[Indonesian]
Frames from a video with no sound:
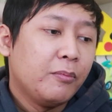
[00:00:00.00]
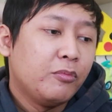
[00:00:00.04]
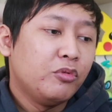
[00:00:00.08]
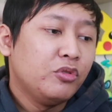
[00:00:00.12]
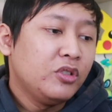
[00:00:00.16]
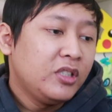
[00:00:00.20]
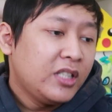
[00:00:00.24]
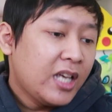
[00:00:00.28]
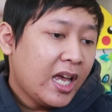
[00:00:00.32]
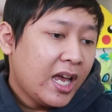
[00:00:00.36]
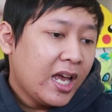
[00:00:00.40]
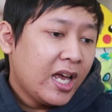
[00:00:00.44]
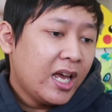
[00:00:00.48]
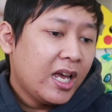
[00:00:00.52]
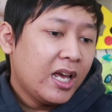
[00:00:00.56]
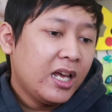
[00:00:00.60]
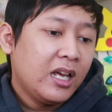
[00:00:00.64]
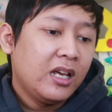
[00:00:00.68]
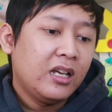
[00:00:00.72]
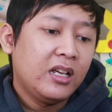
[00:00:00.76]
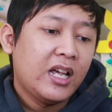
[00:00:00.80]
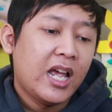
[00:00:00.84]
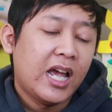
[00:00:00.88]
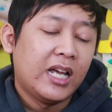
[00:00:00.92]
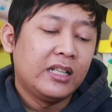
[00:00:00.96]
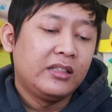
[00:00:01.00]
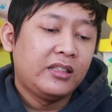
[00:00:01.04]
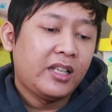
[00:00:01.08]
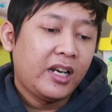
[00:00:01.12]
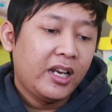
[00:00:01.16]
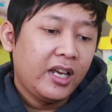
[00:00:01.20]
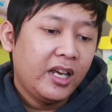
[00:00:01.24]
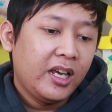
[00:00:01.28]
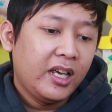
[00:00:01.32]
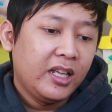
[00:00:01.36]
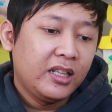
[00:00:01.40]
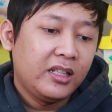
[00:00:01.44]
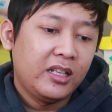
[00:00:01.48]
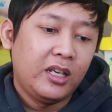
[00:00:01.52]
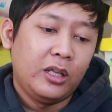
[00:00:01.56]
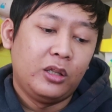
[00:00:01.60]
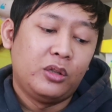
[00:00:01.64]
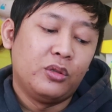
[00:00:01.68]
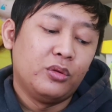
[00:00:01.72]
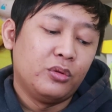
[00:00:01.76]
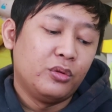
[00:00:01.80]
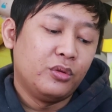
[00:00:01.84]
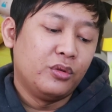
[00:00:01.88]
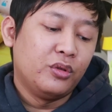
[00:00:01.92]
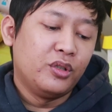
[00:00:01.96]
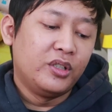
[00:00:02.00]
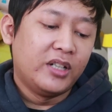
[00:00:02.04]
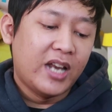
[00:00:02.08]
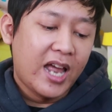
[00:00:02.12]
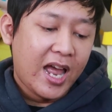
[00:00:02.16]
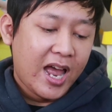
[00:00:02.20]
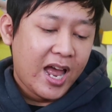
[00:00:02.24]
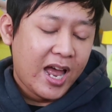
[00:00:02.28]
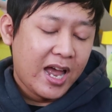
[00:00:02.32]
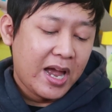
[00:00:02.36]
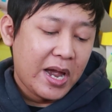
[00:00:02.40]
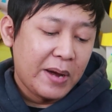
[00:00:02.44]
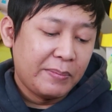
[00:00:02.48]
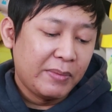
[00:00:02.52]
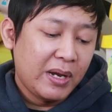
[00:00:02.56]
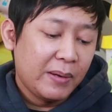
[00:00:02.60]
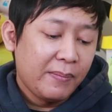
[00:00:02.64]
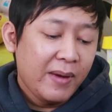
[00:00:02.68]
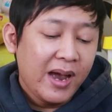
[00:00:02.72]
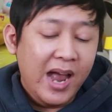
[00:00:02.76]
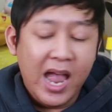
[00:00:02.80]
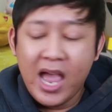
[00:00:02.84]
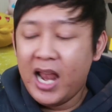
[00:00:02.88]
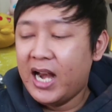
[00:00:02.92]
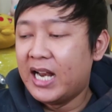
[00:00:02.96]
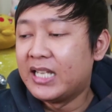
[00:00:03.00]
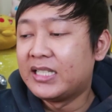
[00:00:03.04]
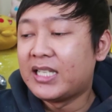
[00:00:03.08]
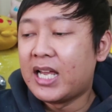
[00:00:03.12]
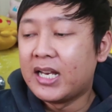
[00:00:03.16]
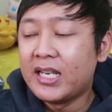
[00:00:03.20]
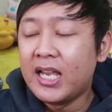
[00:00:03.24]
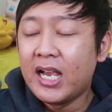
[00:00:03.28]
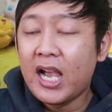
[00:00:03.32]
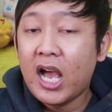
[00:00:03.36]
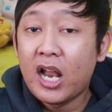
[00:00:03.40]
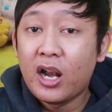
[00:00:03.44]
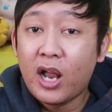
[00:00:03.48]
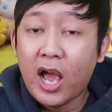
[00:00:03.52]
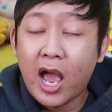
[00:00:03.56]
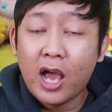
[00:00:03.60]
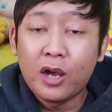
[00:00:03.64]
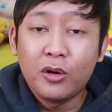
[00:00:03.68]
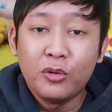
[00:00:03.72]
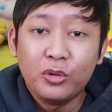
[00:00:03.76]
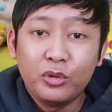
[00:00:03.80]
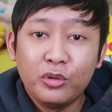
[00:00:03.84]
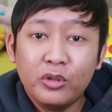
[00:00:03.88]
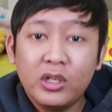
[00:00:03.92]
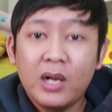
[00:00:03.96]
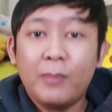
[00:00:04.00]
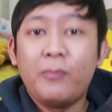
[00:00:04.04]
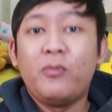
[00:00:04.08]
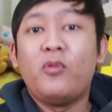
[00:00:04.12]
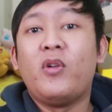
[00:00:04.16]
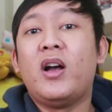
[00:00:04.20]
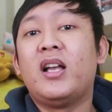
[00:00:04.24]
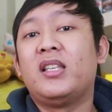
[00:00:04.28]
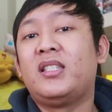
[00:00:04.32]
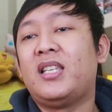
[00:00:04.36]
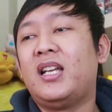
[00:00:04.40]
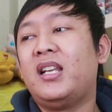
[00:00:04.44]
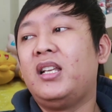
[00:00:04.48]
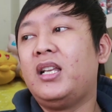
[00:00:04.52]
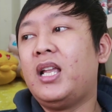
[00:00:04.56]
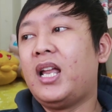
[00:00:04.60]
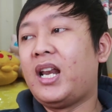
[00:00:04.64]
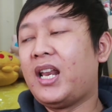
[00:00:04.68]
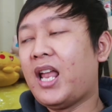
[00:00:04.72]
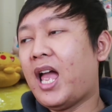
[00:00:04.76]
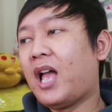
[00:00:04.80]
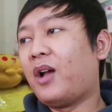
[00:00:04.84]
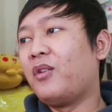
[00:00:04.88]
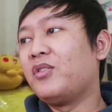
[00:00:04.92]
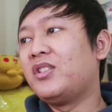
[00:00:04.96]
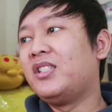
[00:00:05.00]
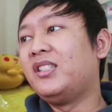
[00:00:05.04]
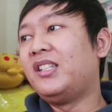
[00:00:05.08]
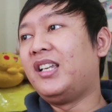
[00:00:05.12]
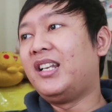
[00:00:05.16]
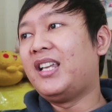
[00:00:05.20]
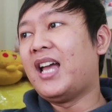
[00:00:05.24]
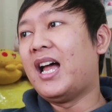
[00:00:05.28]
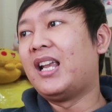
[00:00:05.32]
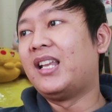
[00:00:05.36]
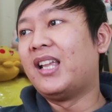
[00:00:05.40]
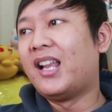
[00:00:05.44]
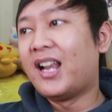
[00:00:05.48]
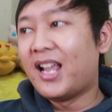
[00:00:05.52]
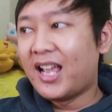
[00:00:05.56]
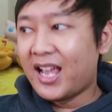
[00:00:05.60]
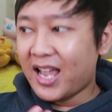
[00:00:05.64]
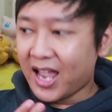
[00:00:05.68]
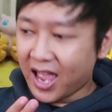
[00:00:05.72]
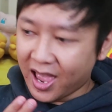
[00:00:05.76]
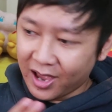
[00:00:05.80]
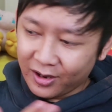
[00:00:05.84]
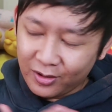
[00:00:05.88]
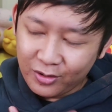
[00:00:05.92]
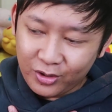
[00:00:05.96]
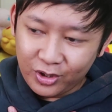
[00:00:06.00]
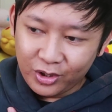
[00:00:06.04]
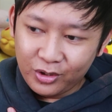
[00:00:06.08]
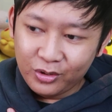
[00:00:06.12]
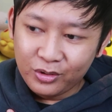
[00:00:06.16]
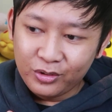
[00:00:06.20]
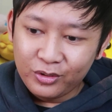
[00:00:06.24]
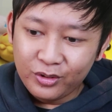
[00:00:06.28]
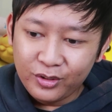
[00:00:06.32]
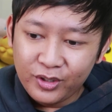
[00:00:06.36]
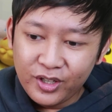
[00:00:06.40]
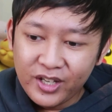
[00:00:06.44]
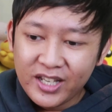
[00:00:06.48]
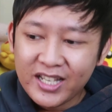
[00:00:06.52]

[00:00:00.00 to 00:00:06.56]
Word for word: punya nggak trade gitu dan memang alasannya kalau aku tuh kepuasan dari aku sendiri adalah aku tuh